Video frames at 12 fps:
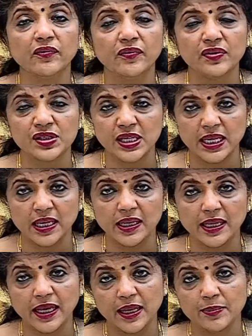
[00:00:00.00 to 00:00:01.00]
விஷயங்கள்
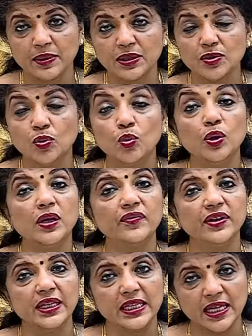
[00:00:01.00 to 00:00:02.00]
என்பது
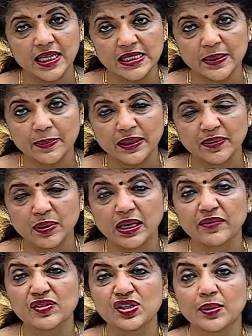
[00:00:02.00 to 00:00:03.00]
உணர்வு ரீதியான சம்பந்தமான
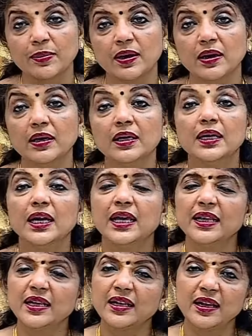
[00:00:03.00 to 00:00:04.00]
விஷயமா
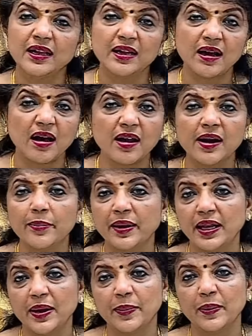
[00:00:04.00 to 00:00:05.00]
இதற்கான காரணம்
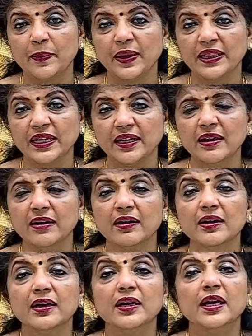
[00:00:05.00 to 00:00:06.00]
என்ன அப்படின்னு பார்த்தீங்கன்னா
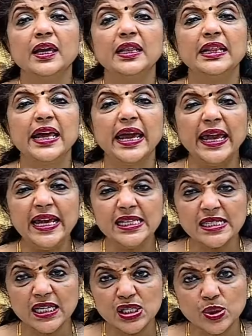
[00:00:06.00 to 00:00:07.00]
இந்த ஏ
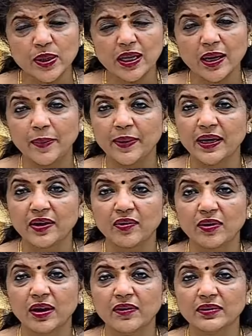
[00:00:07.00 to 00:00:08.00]
செக்ஷுவல் அப்படின்றவங்களாம்